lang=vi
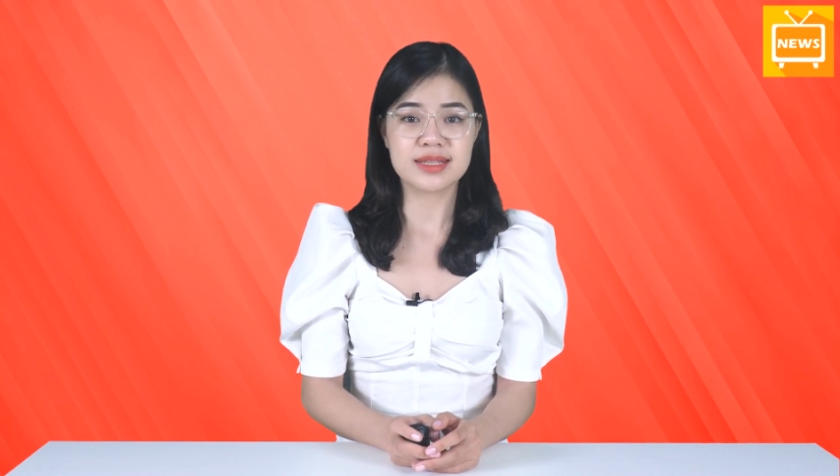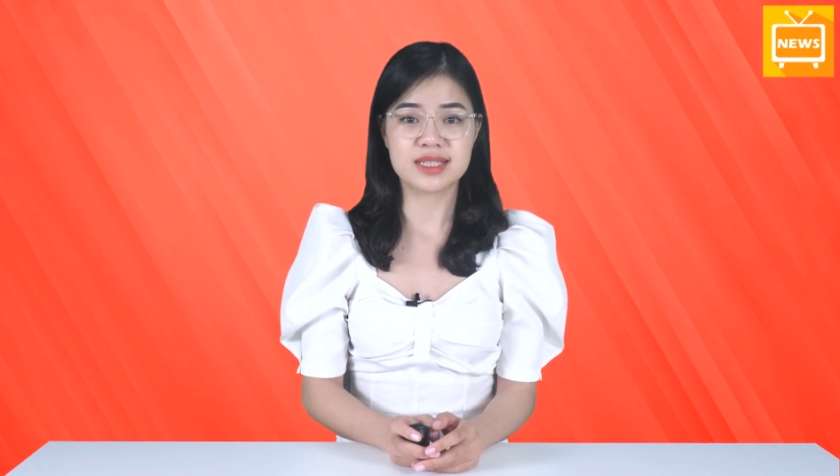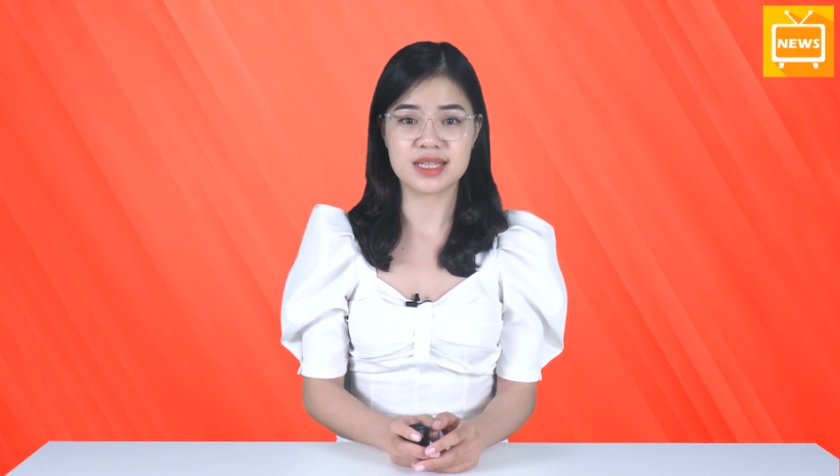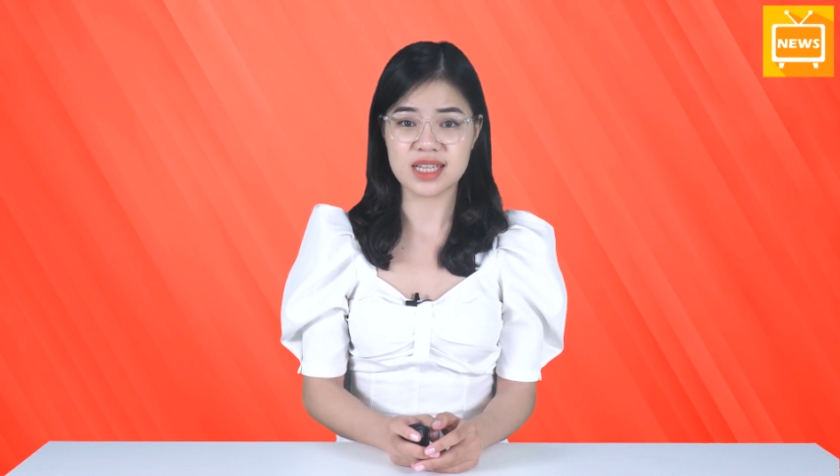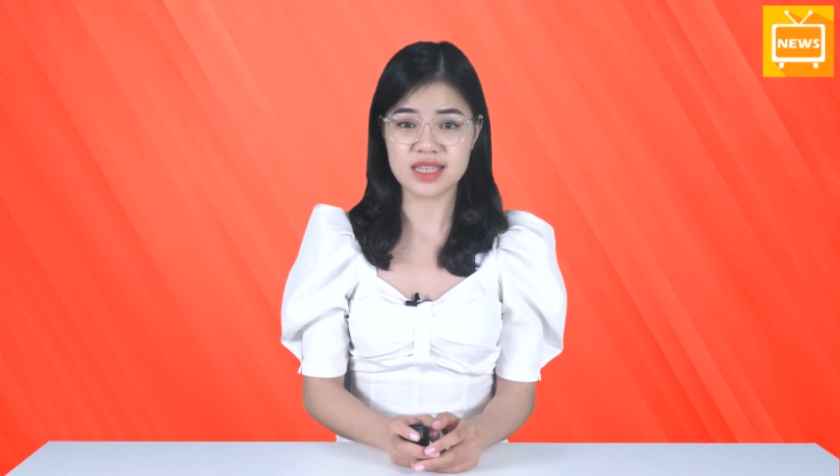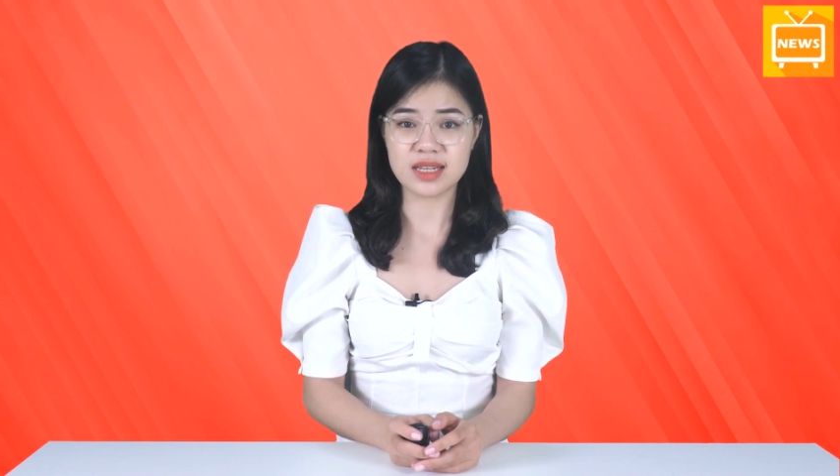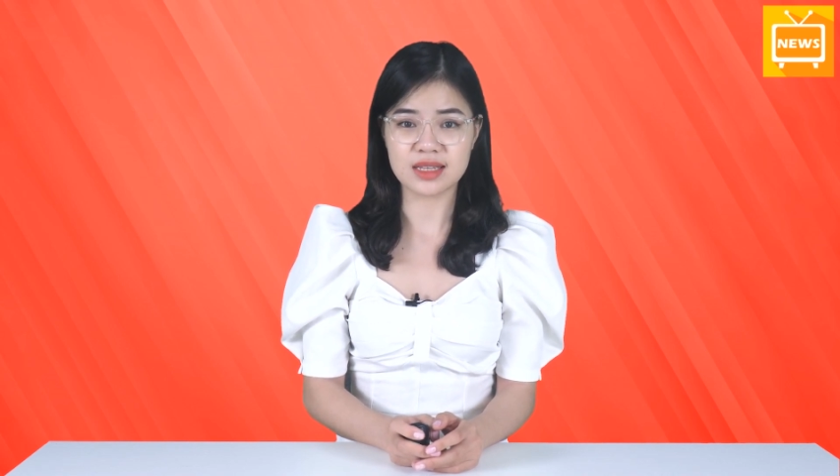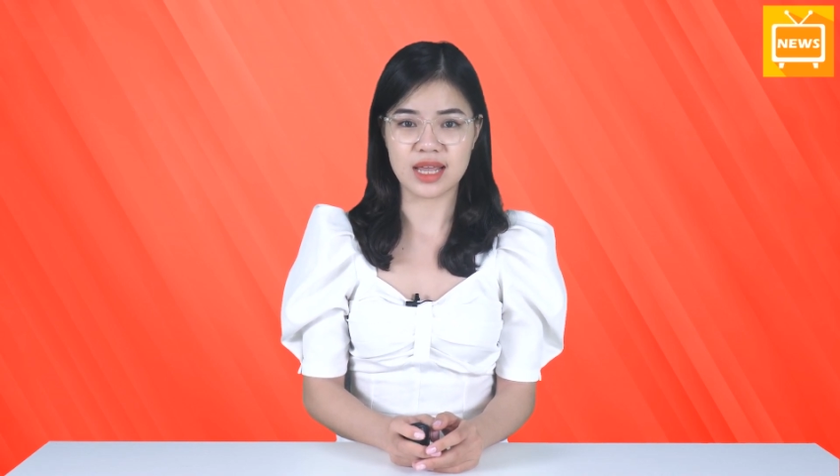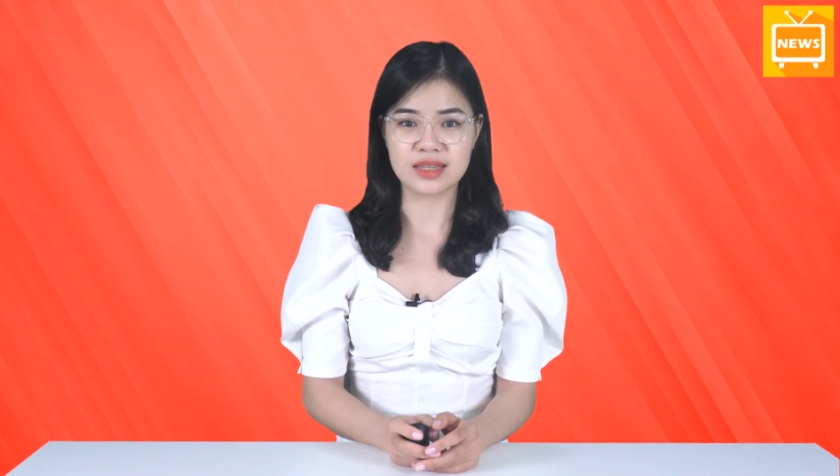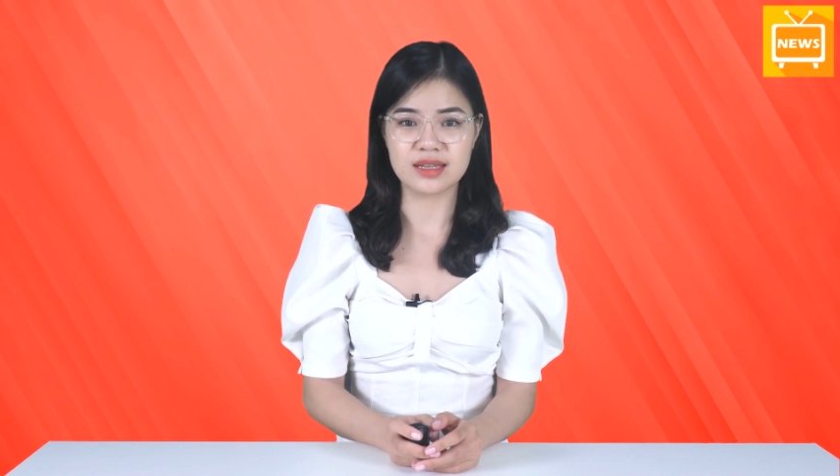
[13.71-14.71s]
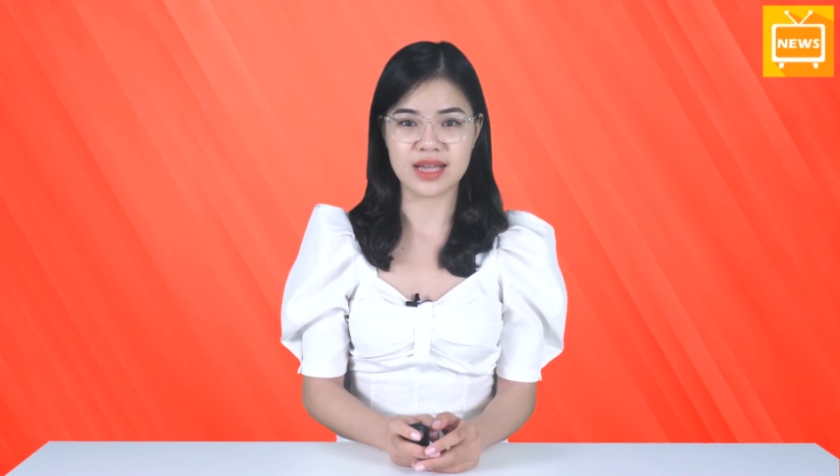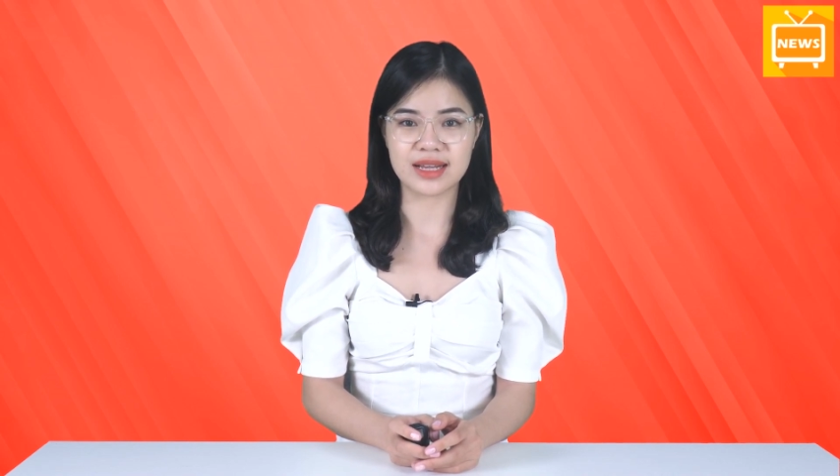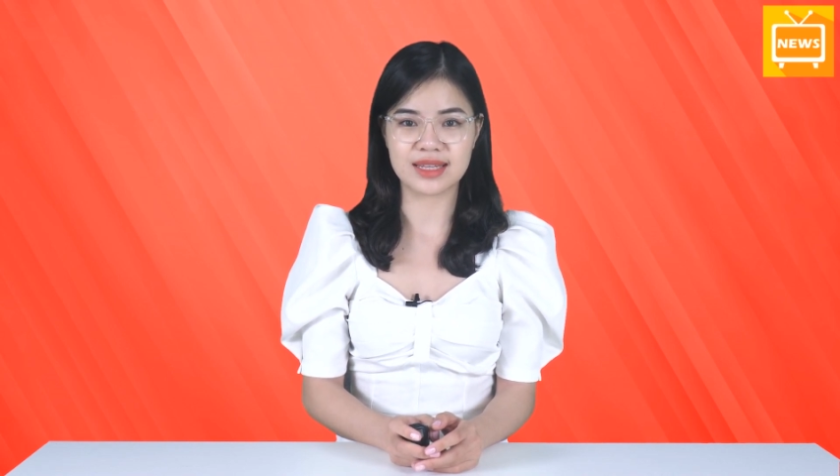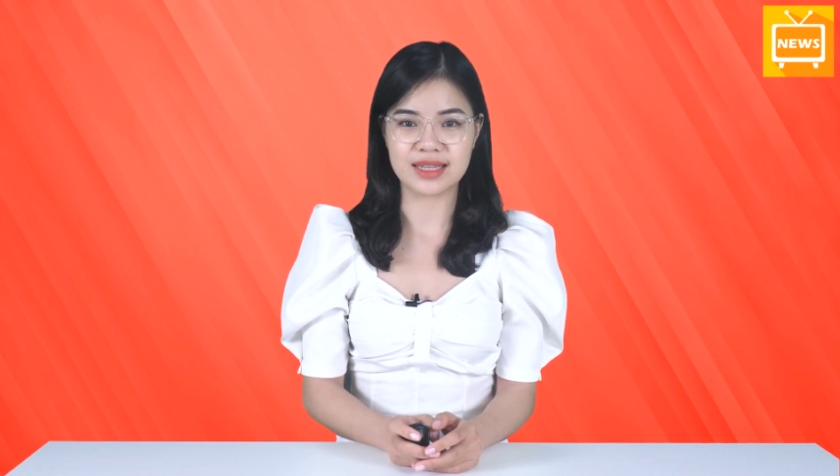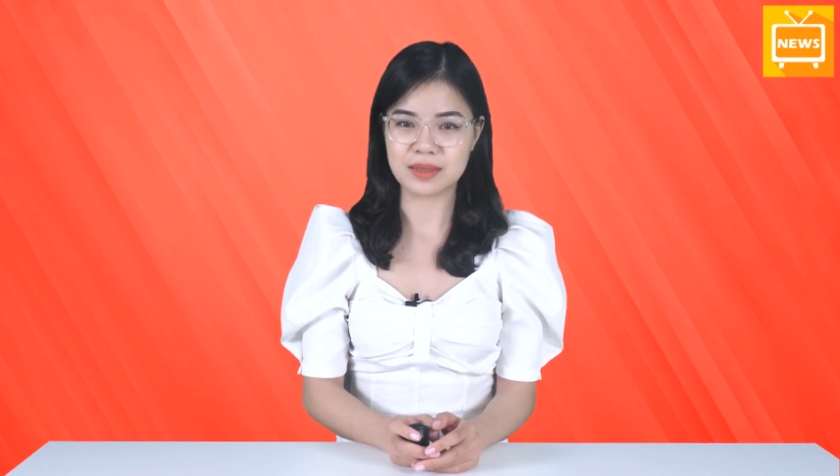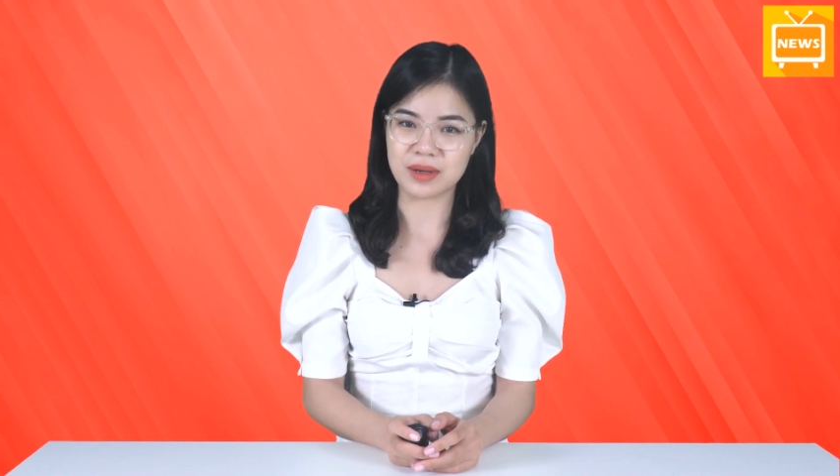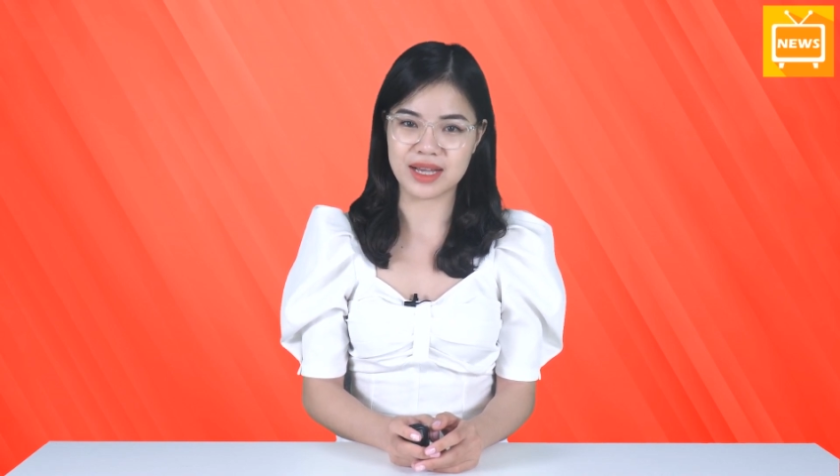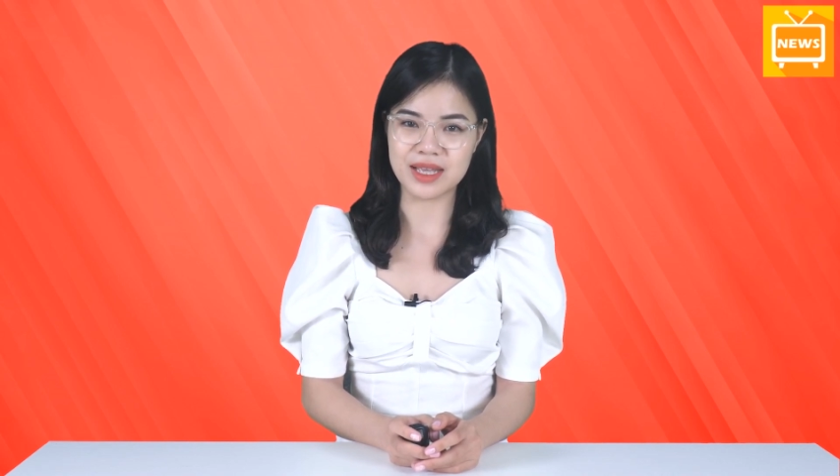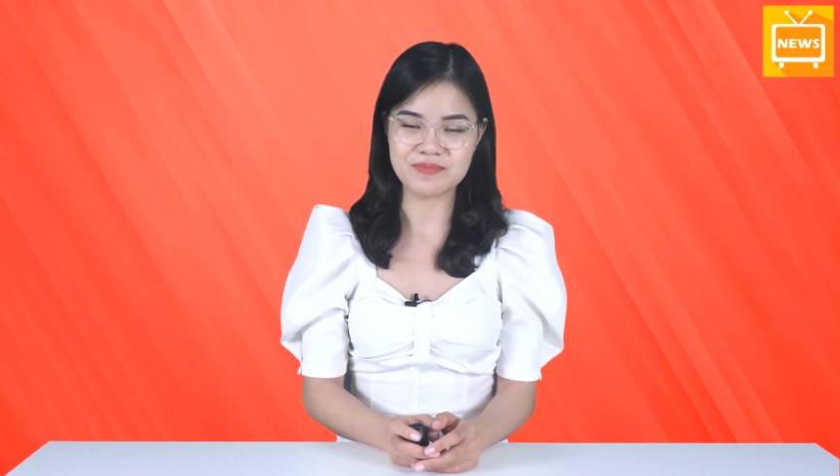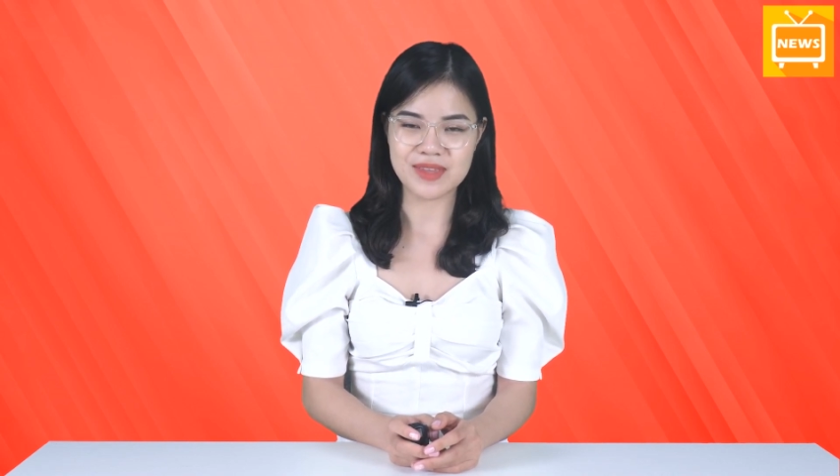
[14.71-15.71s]
chính xác nhất đến từ kênh tin tức
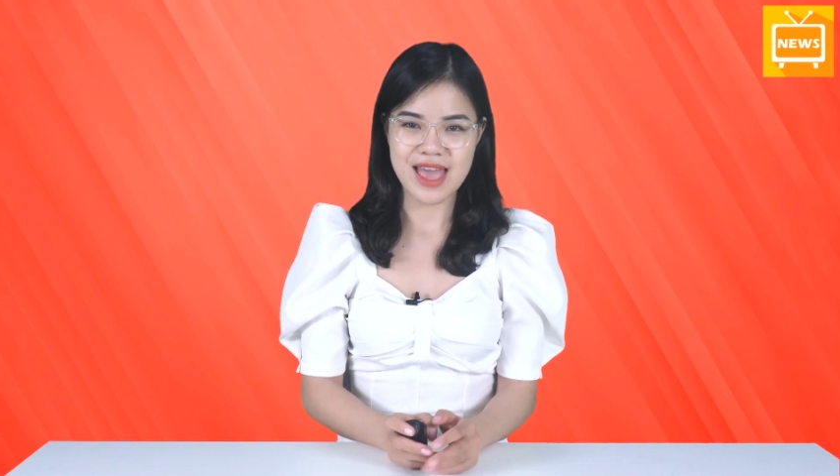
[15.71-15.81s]
mới.